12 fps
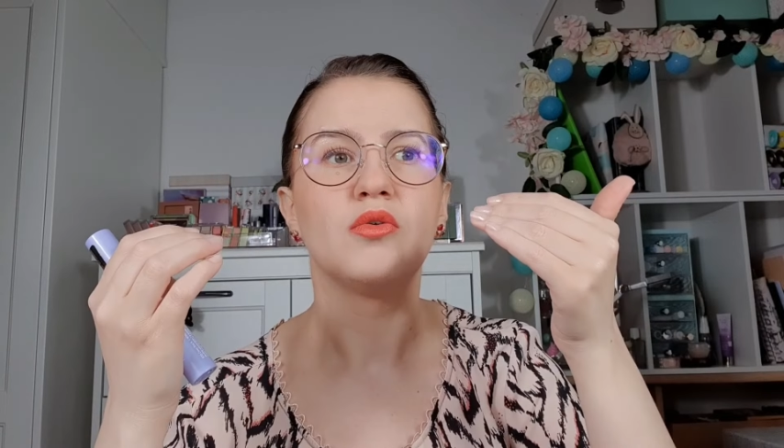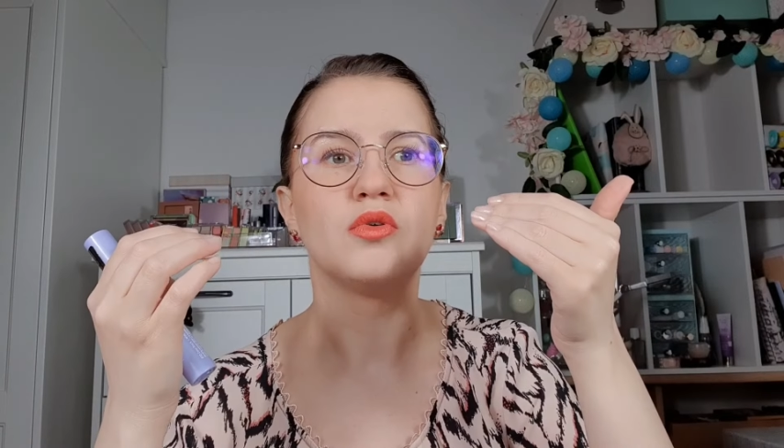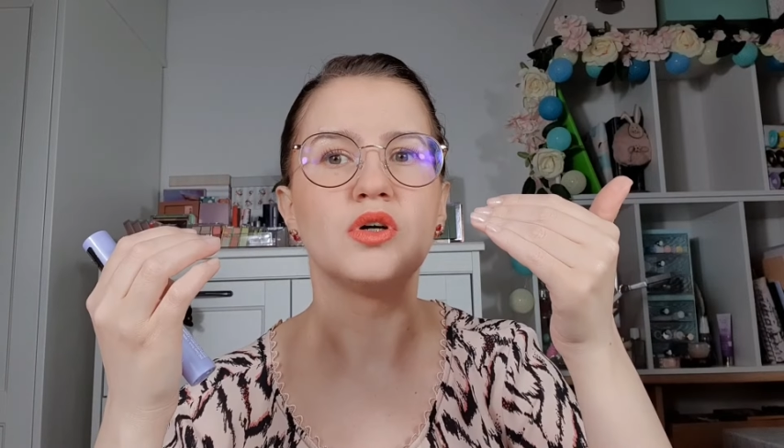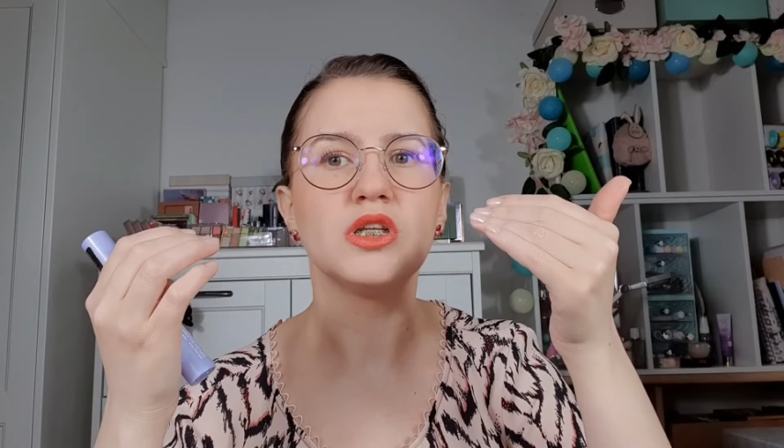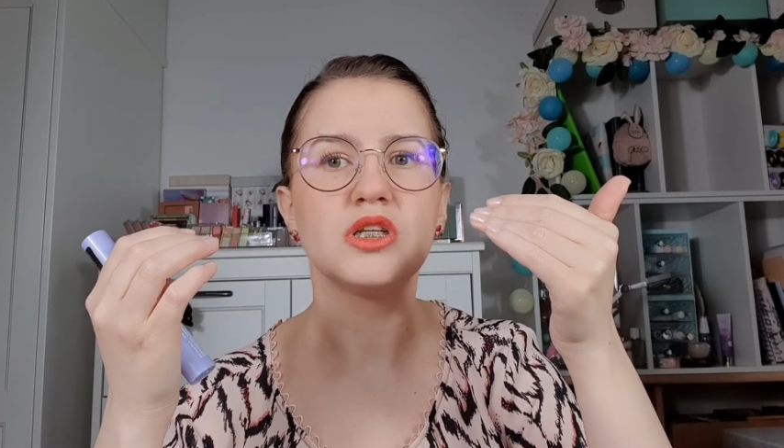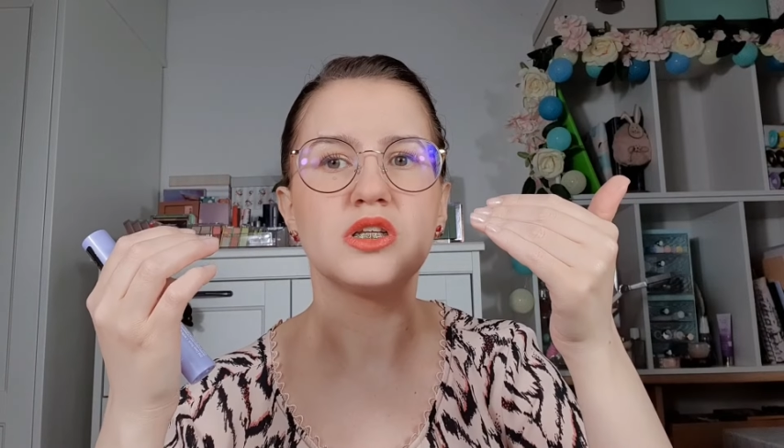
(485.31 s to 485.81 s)

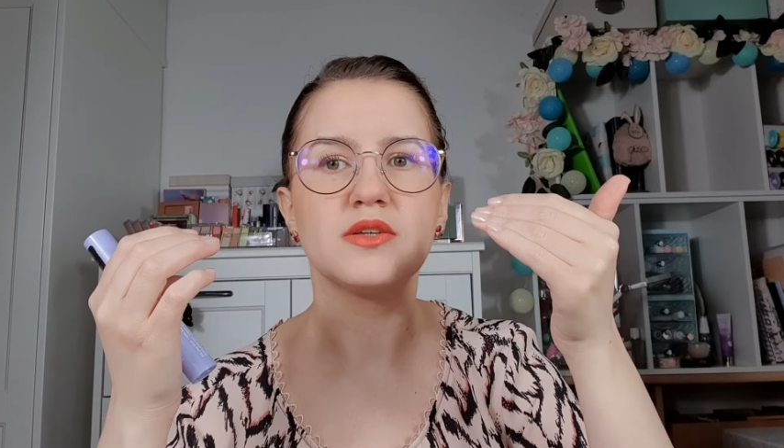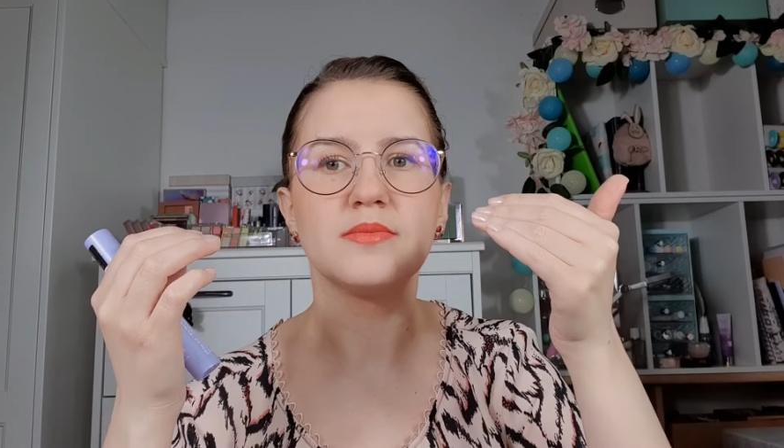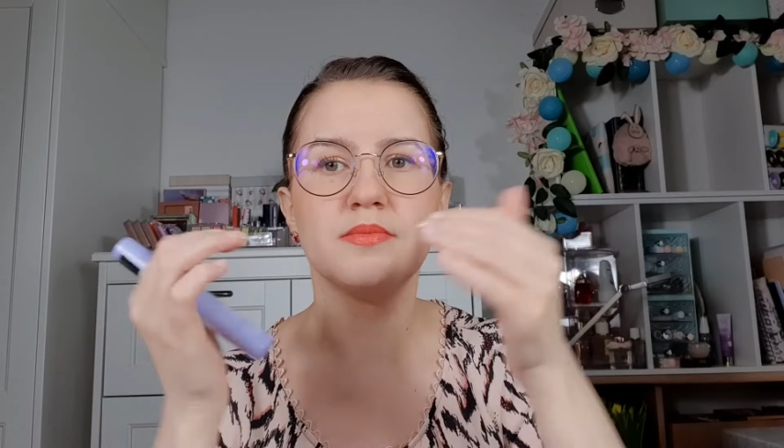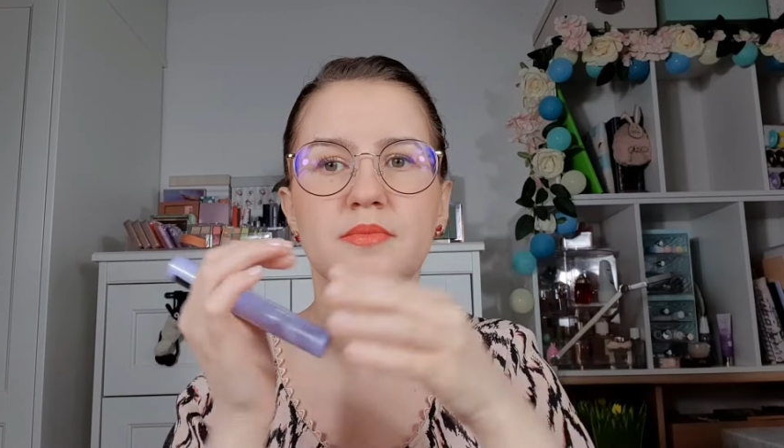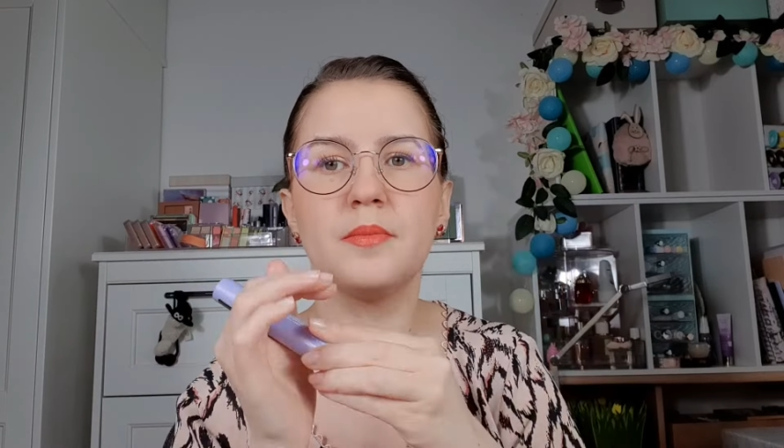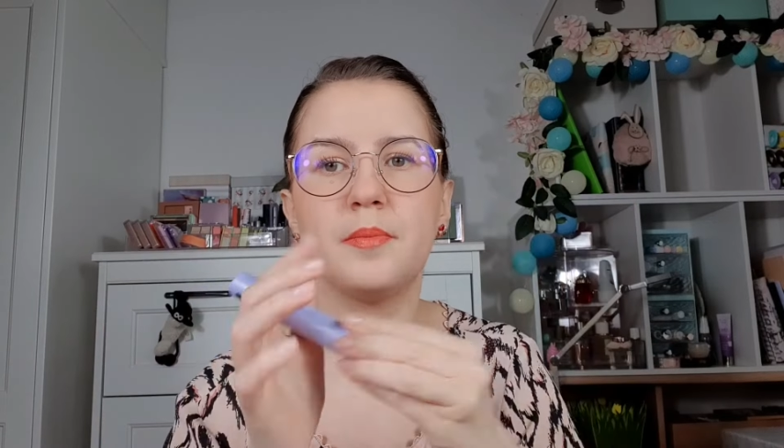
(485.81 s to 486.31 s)
Und
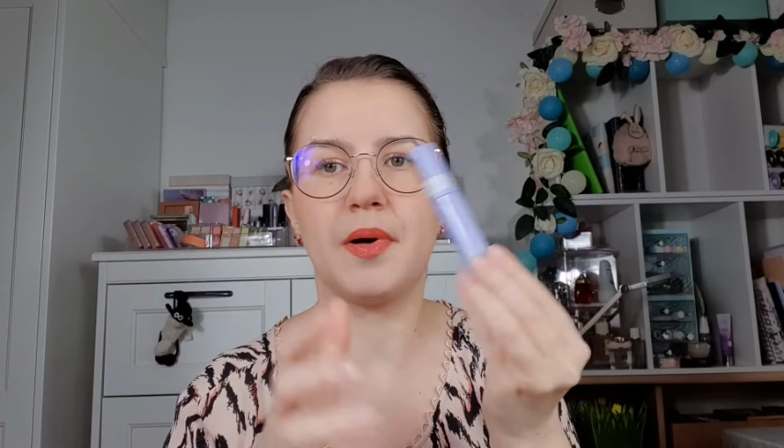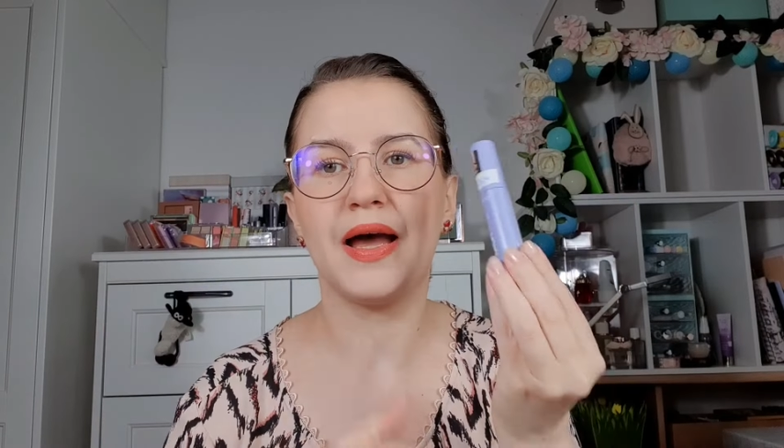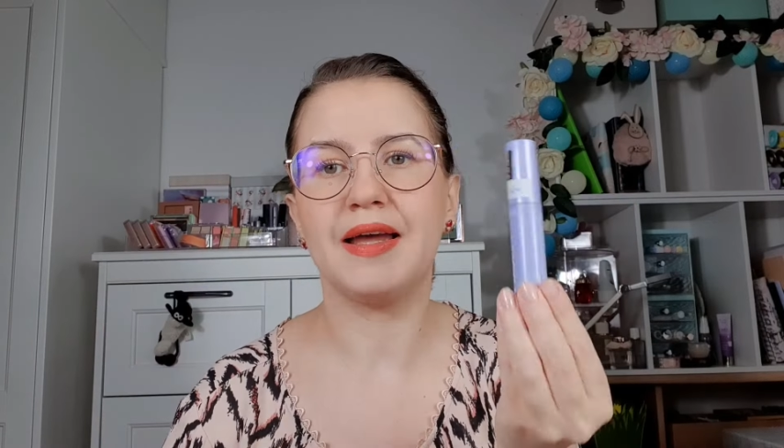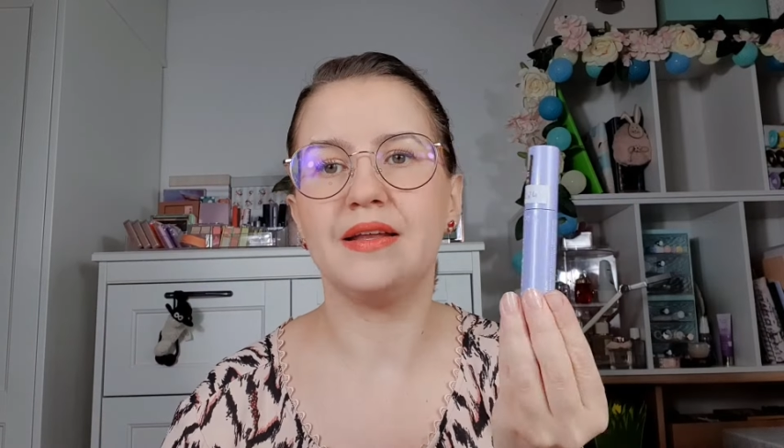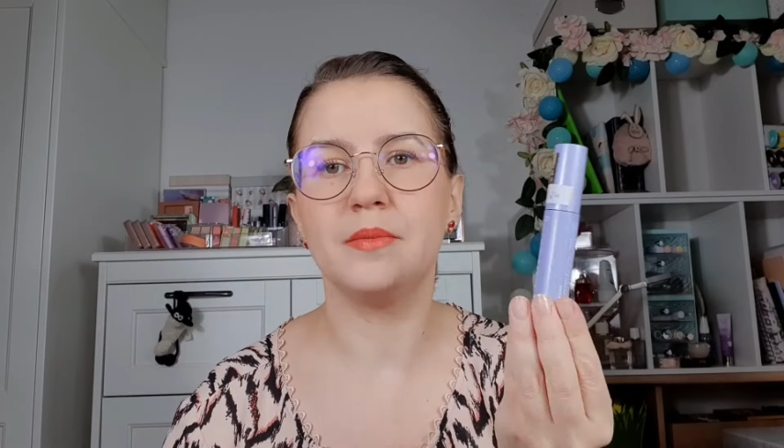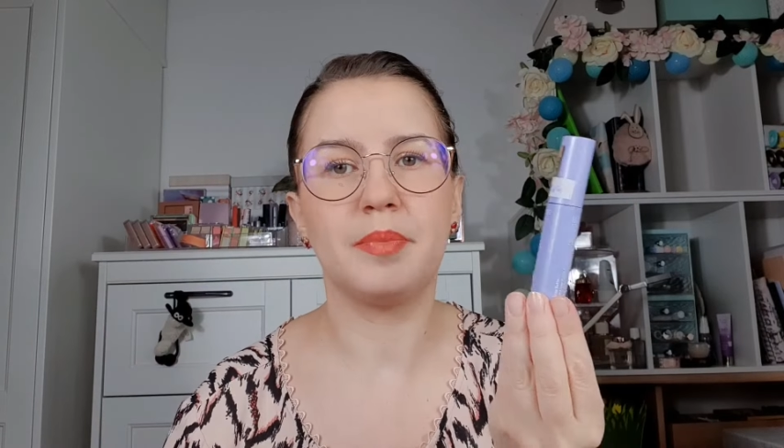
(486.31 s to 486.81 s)
bei,